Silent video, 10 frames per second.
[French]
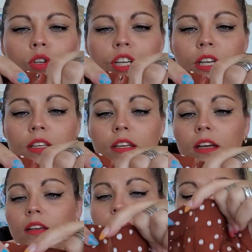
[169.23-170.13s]
crochet qui,
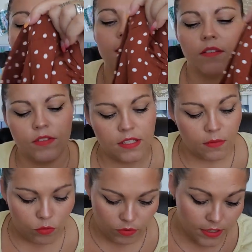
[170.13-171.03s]
qui reste
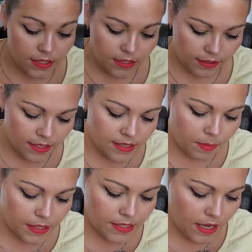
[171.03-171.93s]
invisible, donc ça, c'est très
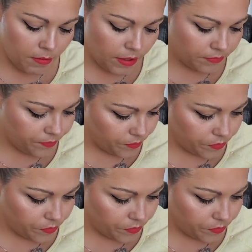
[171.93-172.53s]
appréciable.